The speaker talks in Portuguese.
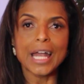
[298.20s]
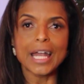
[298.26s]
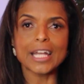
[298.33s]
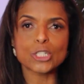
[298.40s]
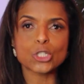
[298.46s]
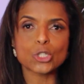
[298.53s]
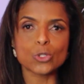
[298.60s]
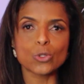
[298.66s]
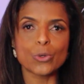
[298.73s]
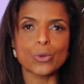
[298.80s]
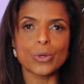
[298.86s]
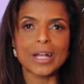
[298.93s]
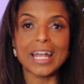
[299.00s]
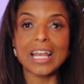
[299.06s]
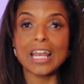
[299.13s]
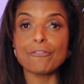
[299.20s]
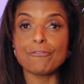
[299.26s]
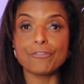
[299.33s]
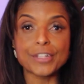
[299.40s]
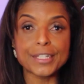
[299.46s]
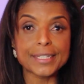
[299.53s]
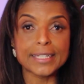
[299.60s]
Exu, ele é
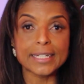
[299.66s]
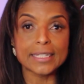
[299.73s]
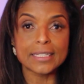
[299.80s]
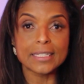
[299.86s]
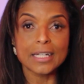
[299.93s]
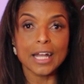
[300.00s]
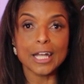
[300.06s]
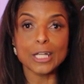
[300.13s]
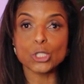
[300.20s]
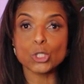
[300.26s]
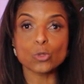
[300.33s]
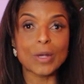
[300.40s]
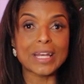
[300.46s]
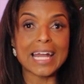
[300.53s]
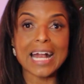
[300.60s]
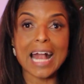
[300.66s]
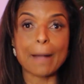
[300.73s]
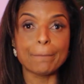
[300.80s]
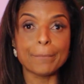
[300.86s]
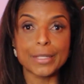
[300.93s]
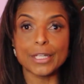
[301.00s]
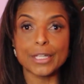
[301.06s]
vida, Exu, ele é
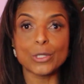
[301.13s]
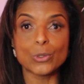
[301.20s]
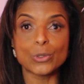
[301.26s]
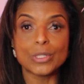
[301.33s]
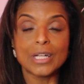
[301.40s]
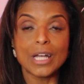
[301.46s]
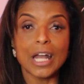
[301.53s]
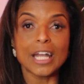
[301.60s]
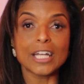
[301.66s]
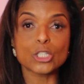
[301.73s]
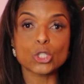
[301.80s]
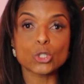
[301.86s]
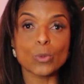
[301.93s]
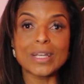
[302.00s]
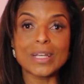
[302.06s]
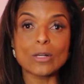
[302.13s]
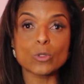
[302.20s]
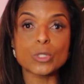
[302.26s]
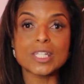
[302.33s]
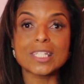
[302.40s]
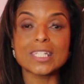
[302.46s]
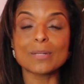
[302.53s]
caminho, Exu, ele é o
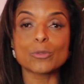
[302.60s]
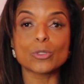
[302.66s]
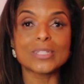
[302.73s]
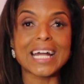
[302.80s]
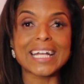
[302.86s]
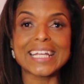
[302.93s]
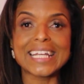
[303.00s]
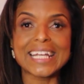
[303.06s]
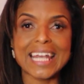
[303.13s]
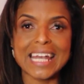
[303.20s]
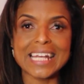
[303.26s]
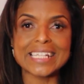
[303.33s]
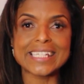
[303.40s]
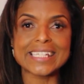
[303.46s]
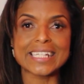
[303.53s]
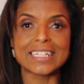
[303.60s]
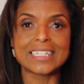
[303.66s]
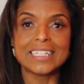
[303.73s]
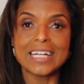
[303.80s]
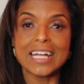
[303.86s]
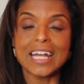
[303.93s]
símbolo da riqueza,